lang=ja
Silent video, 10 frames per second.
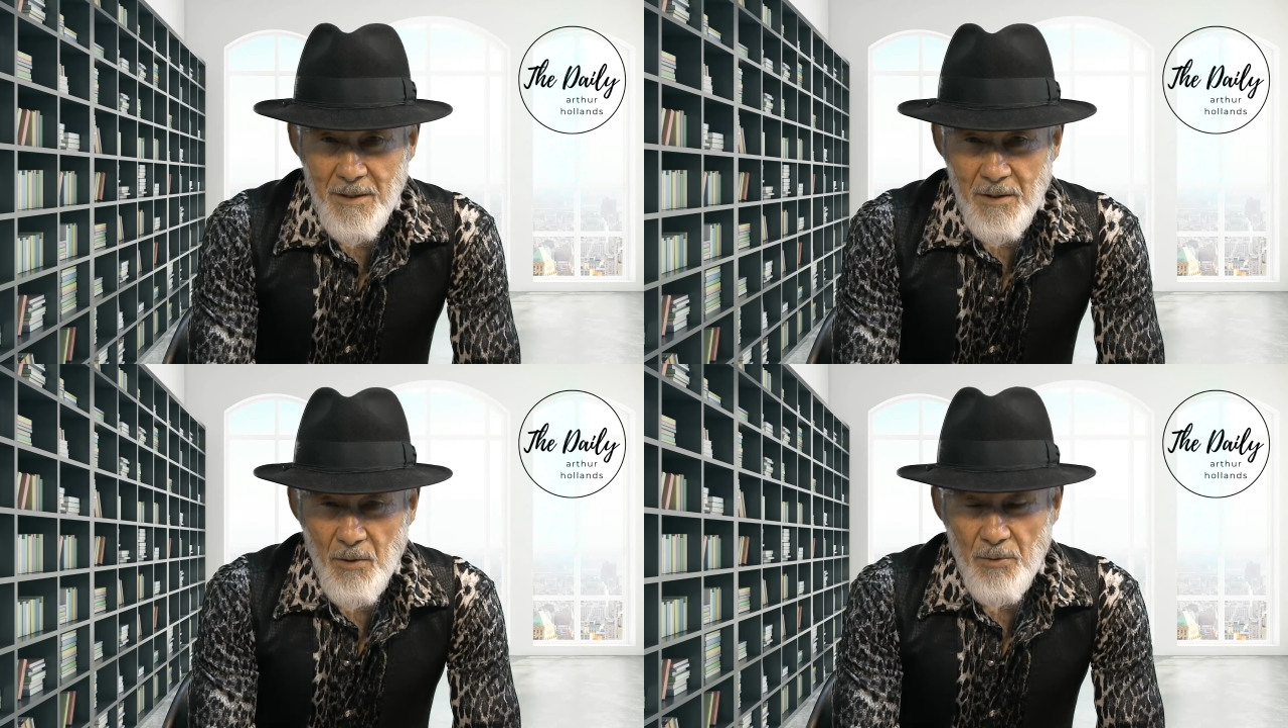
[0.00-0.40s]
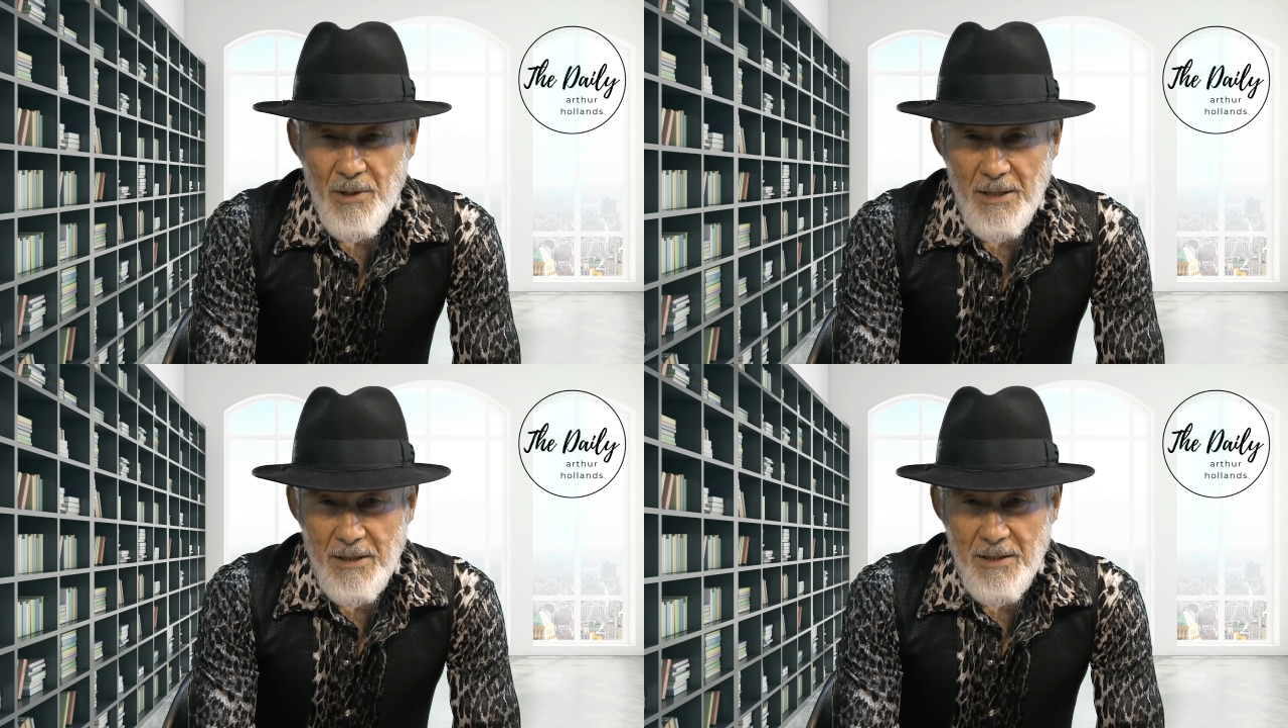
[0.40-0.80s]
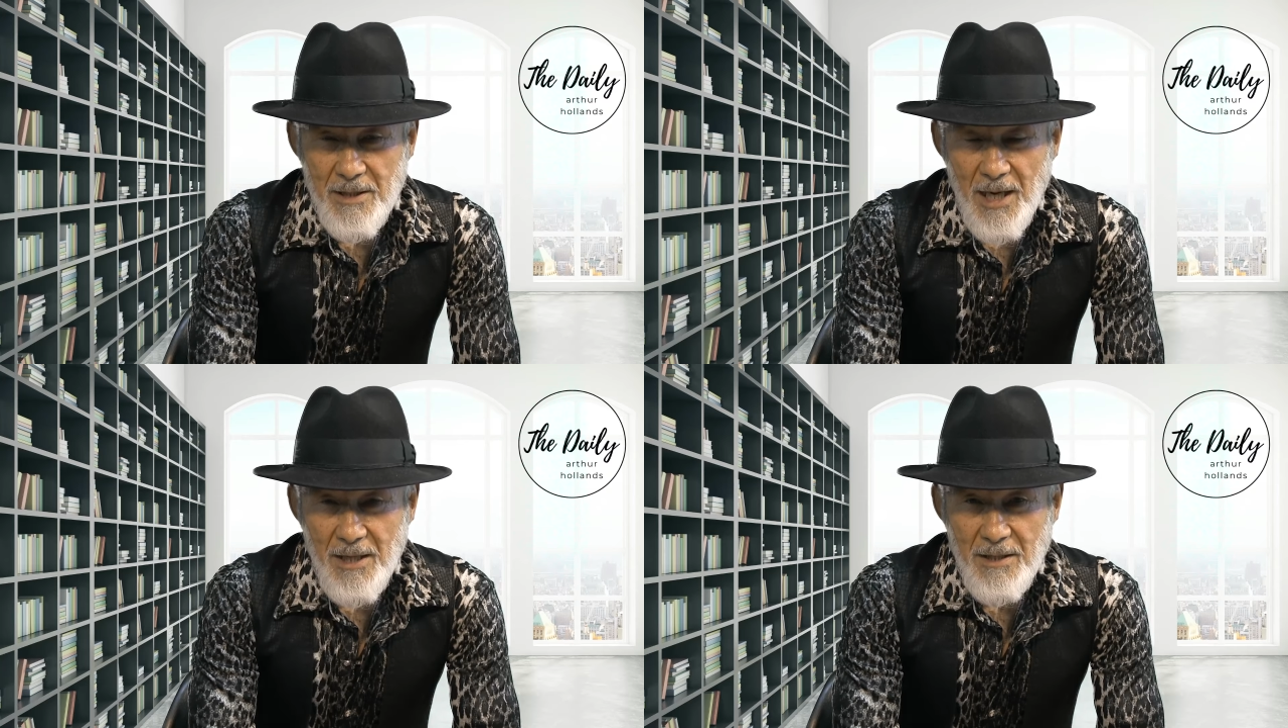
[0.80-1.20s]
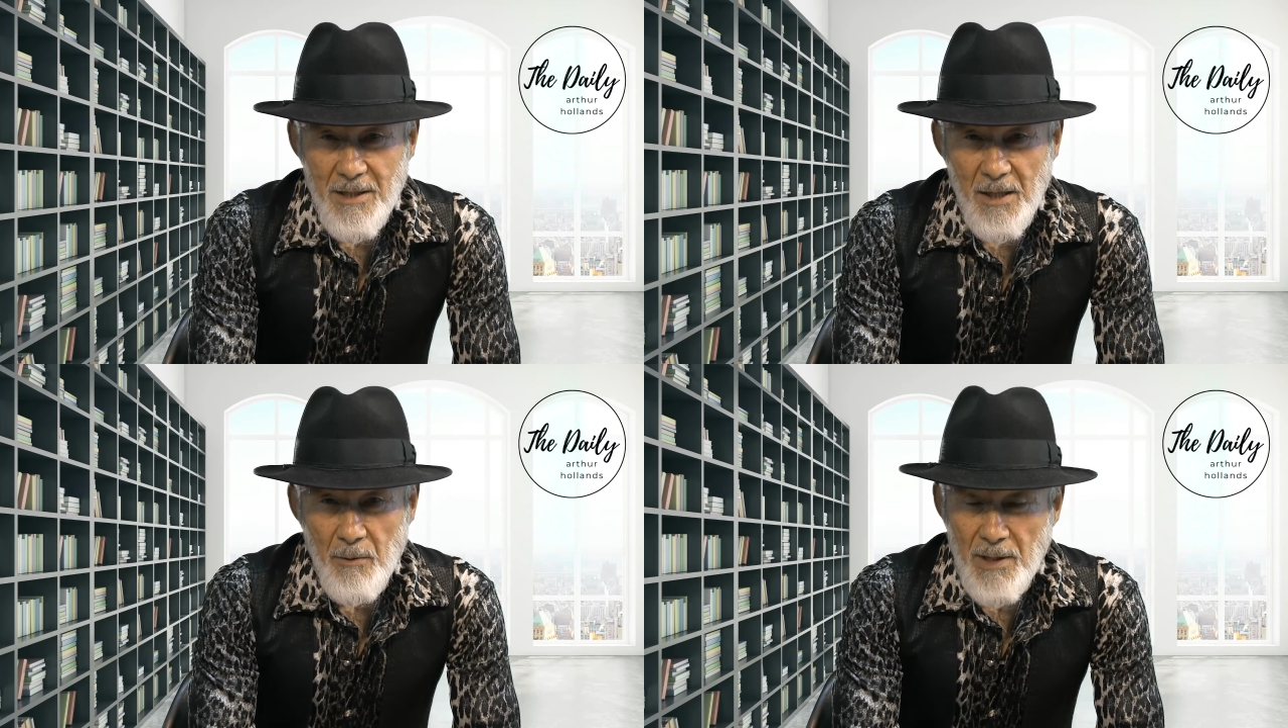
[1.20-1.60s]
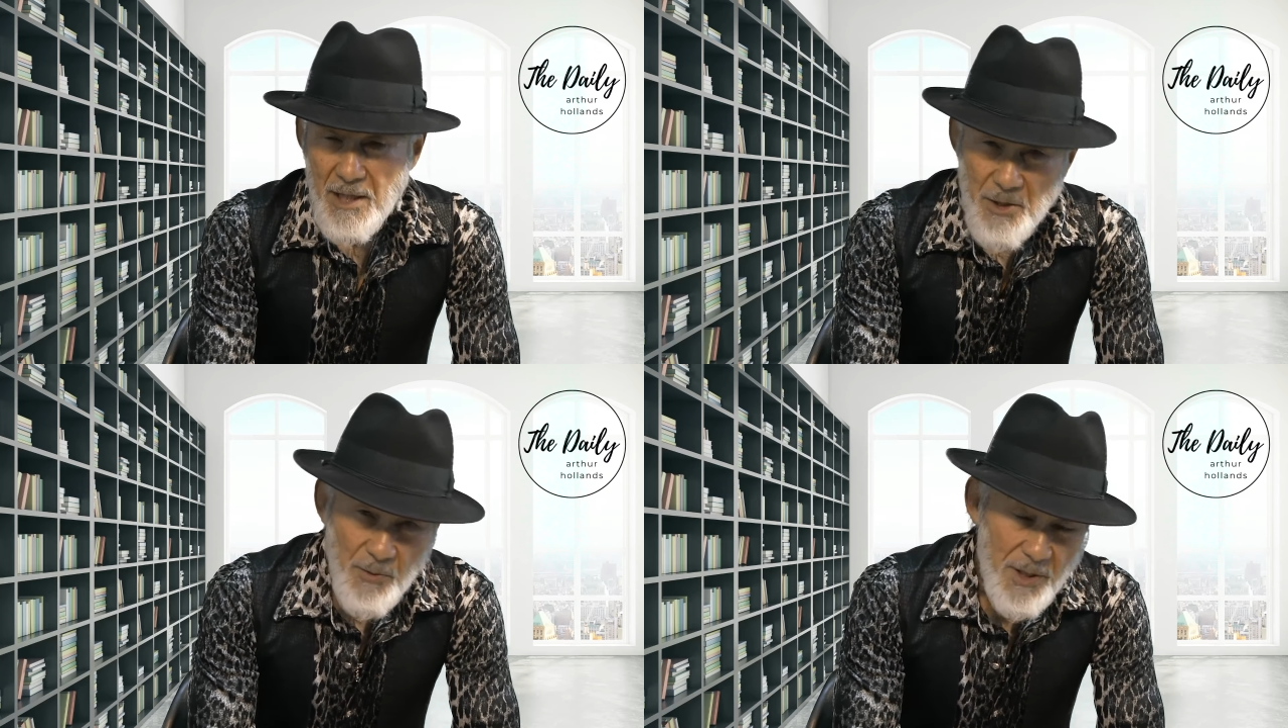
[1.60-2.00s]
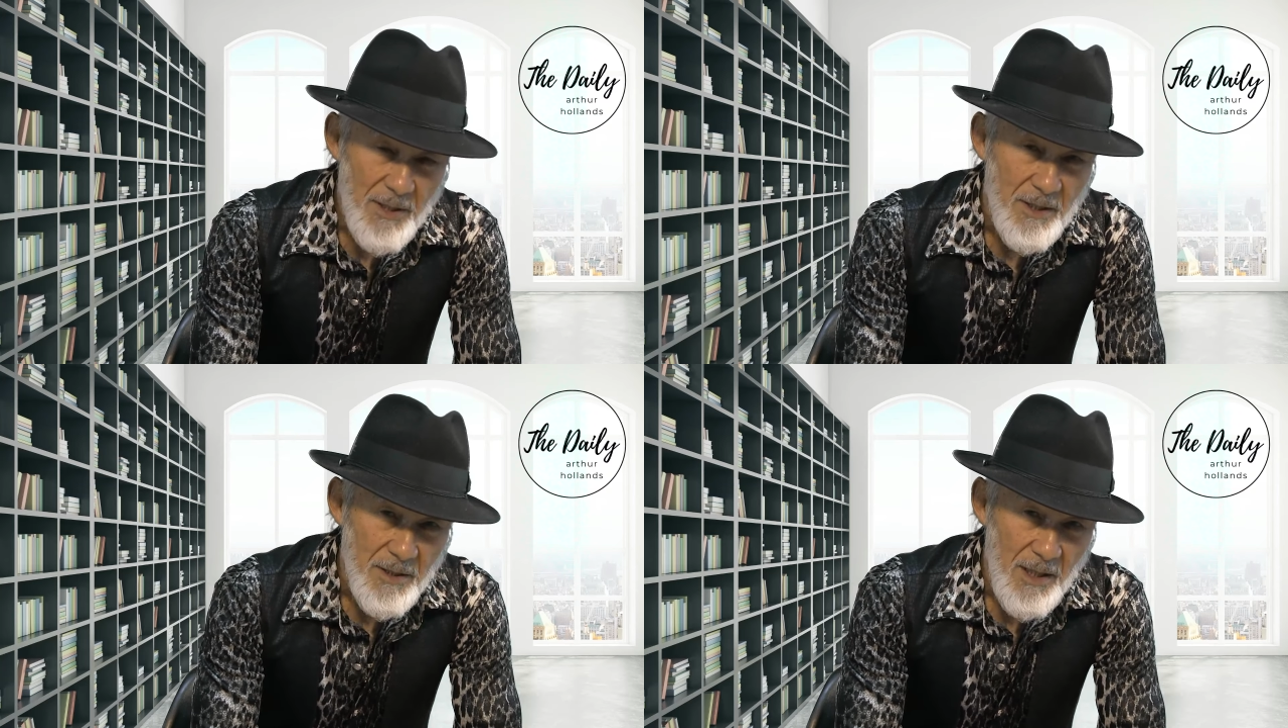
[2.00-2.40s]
こんなに大変なのは私のせいです